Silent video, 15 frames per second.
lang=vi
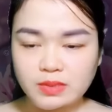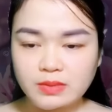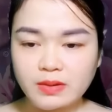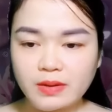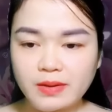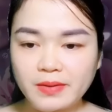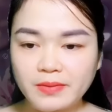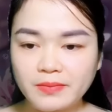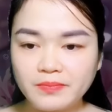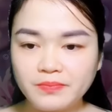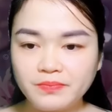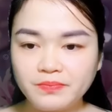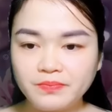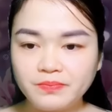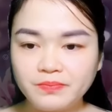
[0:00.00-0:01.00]
Mặc dù cách
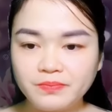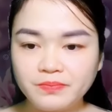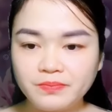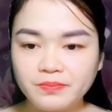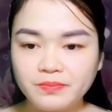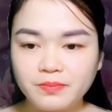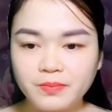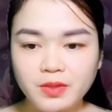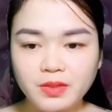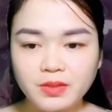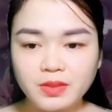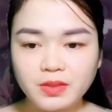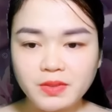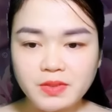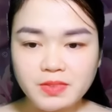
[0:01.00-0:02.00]
trả đũa này hơi trẻ
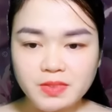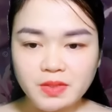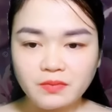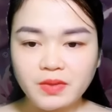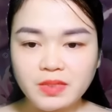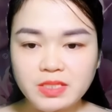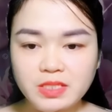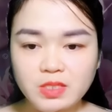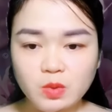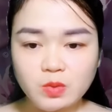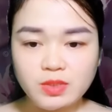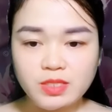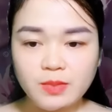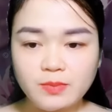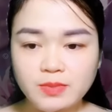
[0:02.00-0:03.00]
con, nhưng
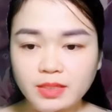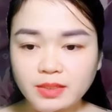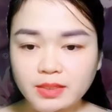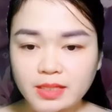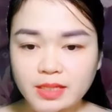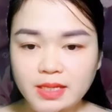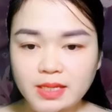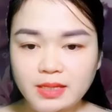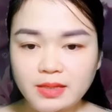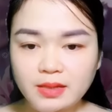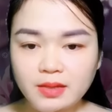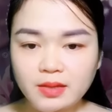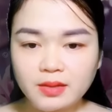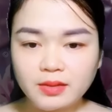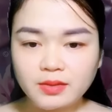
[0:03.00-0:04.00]
trong lòng cô vẫn thấy
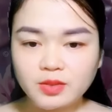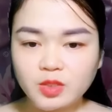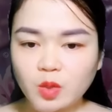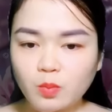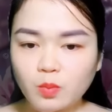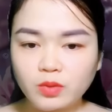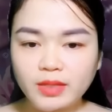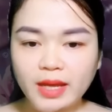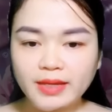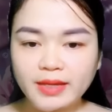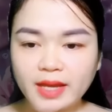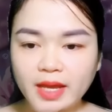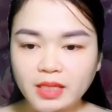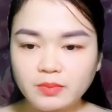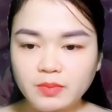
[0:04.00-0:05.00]
sảng khoái.
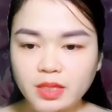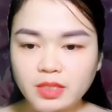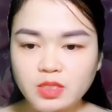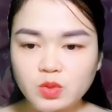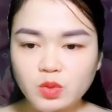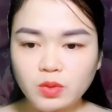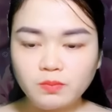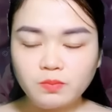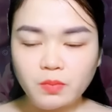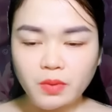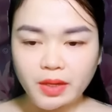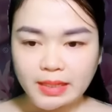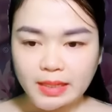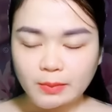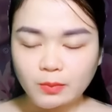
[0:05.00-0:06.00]
Trần Tiến Nam
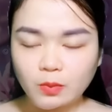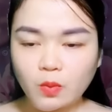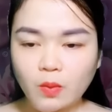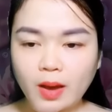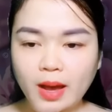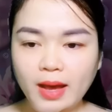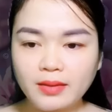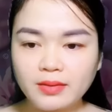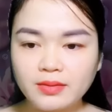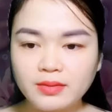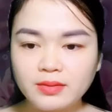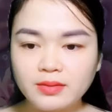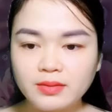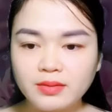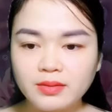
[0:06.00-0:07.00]
lúng túng rụt tay lại,
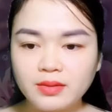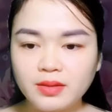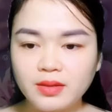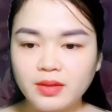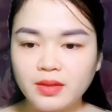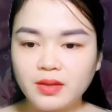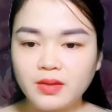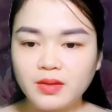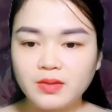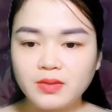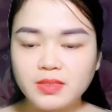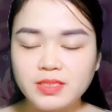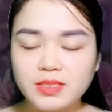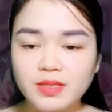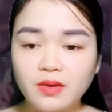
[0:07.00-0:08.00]
hụt hẫng
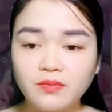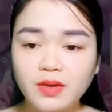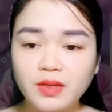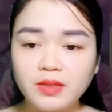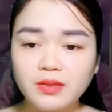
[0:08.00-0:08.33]
ra về.